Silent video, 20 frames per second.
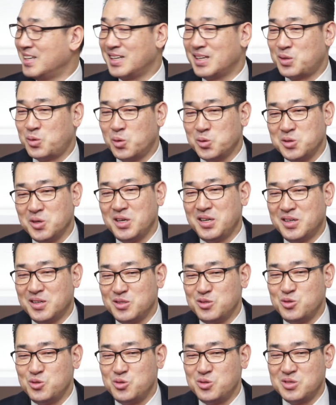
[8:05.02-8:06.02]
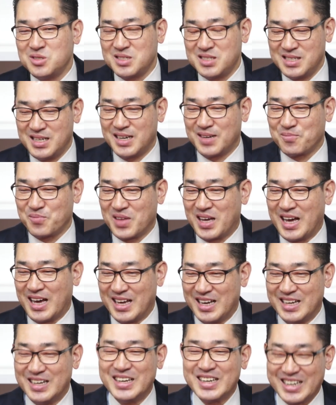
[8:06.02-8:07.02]
도저히 이건 그냥 깰 수가
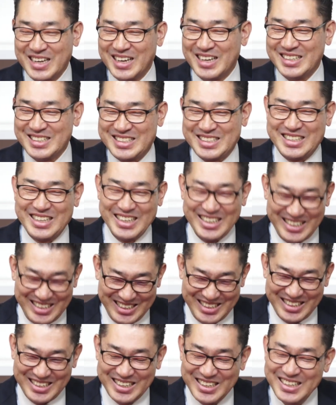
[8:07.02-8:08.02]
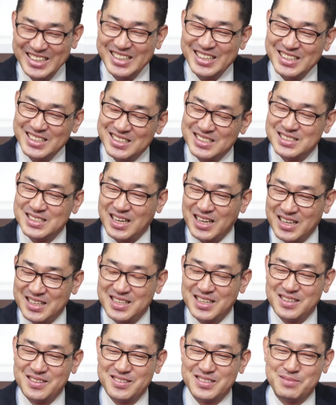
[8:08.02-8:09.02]
없었다.
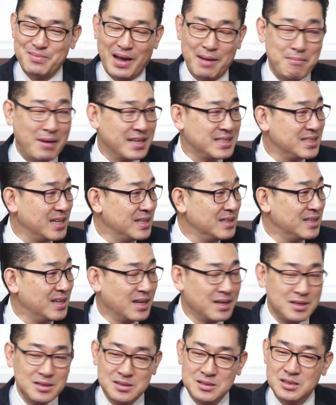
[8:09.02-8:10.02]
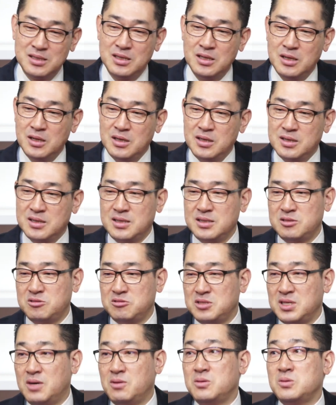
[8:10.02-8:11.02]
삼계탕 그릇을 마, 맞지 않는 한. 그래서 그
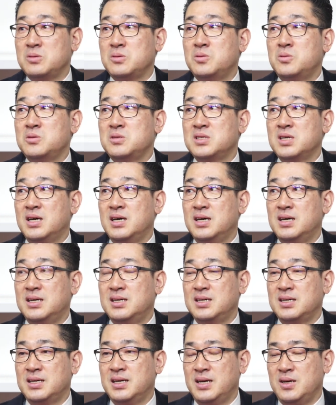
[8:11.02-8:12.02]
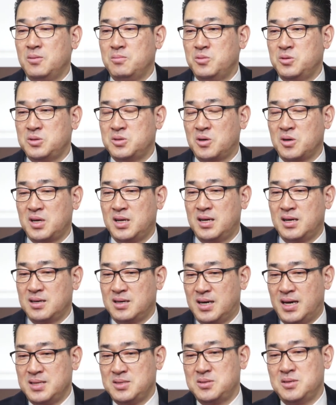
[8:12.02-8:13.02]
수자원공사인가요? 뭐 저기란가 그
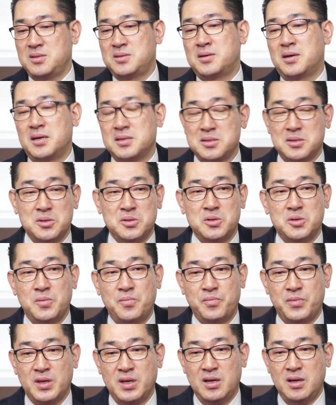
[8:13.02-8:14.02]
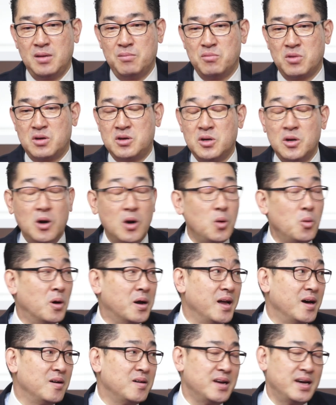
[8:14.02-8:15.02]
한전 들어가셔도 뭐 그런 걸
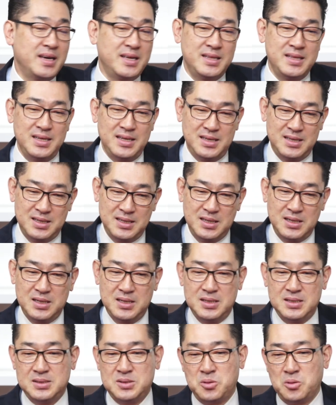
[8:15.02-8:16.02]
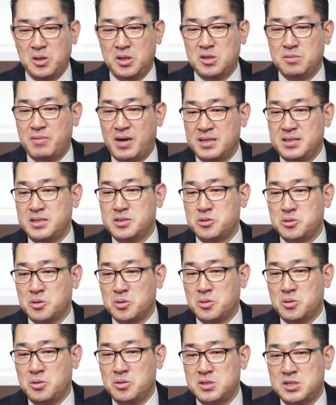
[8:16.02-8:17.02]
원한 건 아닌데 음, 음, 음. 소개도 많이
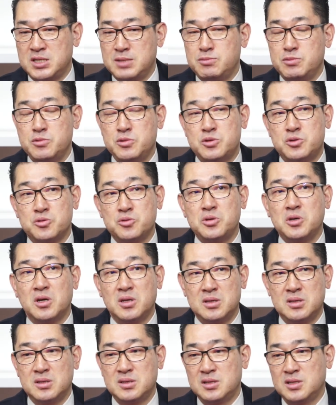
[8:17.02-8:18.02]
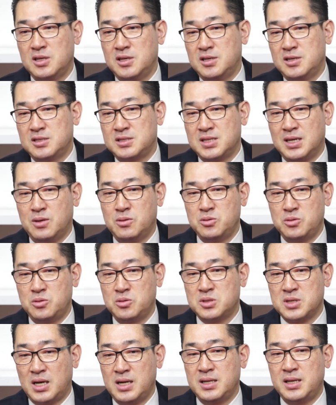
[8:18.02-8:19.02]
해주셨고 지금은 뭐 중견 사원으로
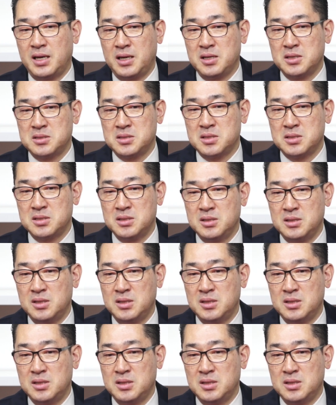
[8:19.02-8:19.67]
잘 되게 해주셔서